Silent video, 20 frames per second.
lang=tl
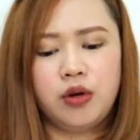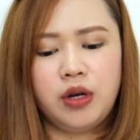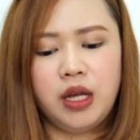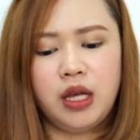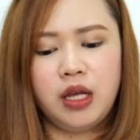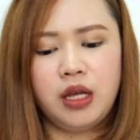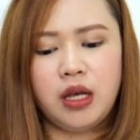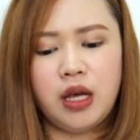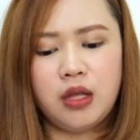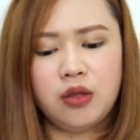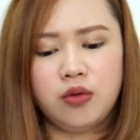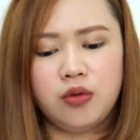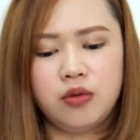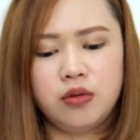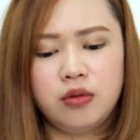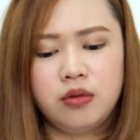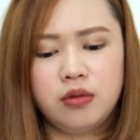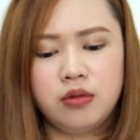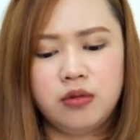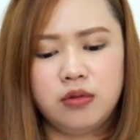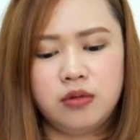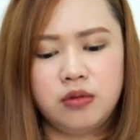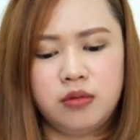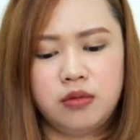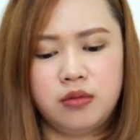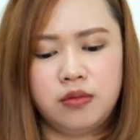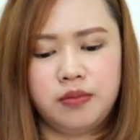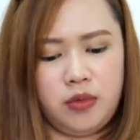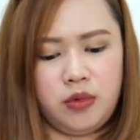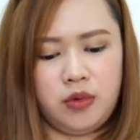ring ano?
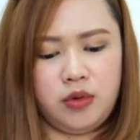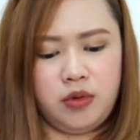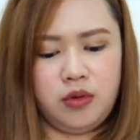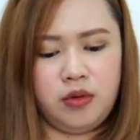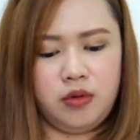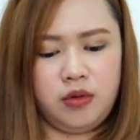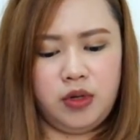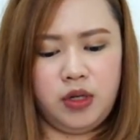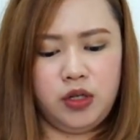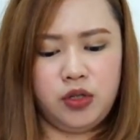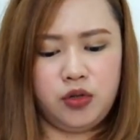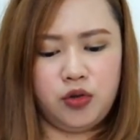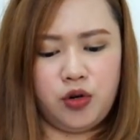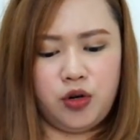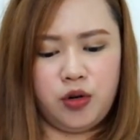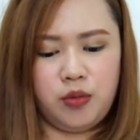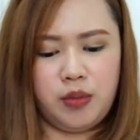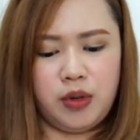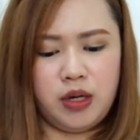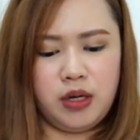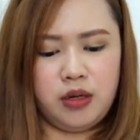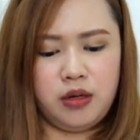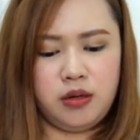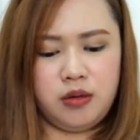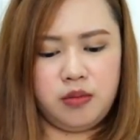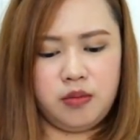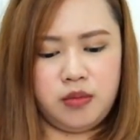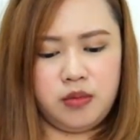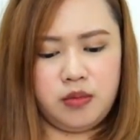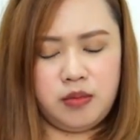Ring ba?
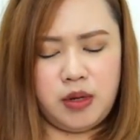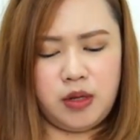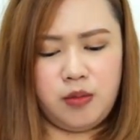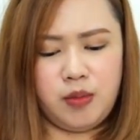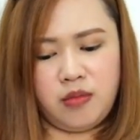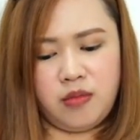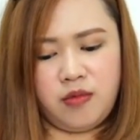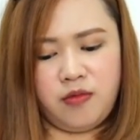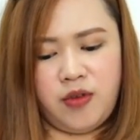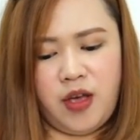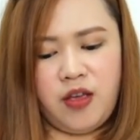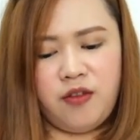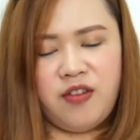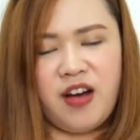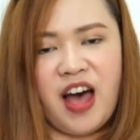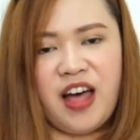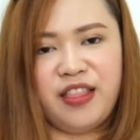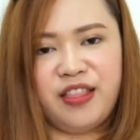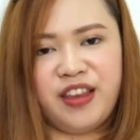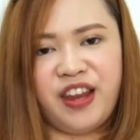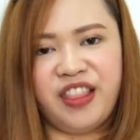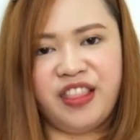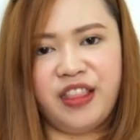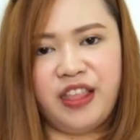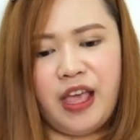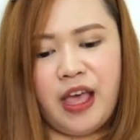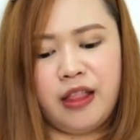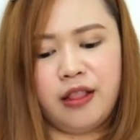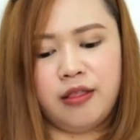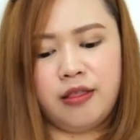500
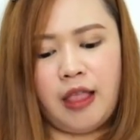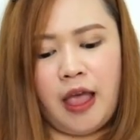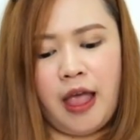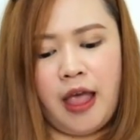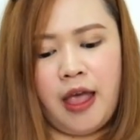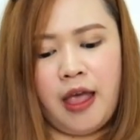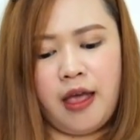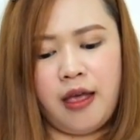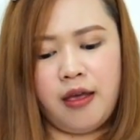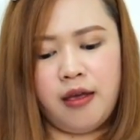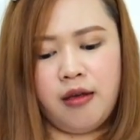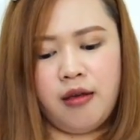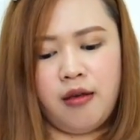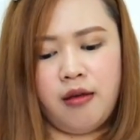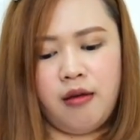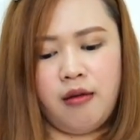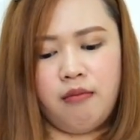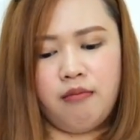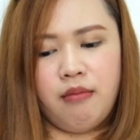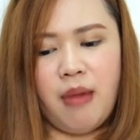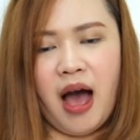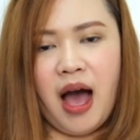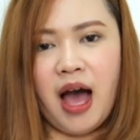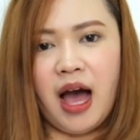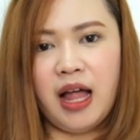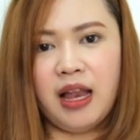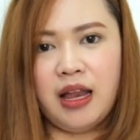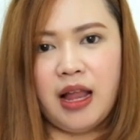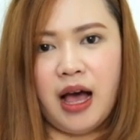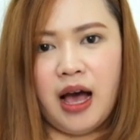yen te.
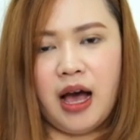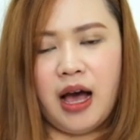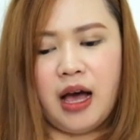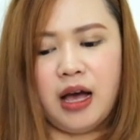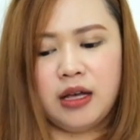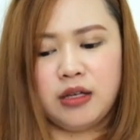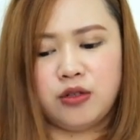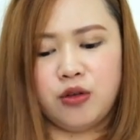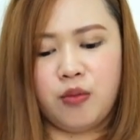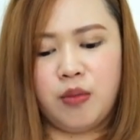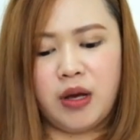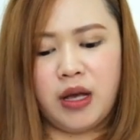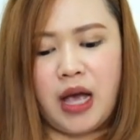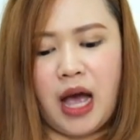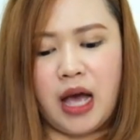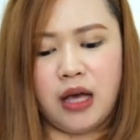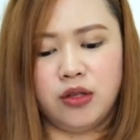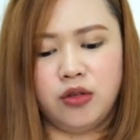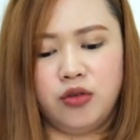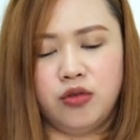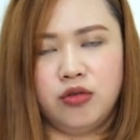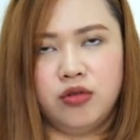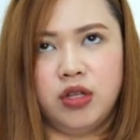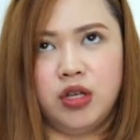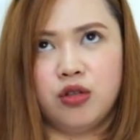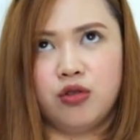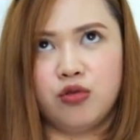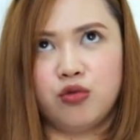Mahal ah. Kung magkano yun dito,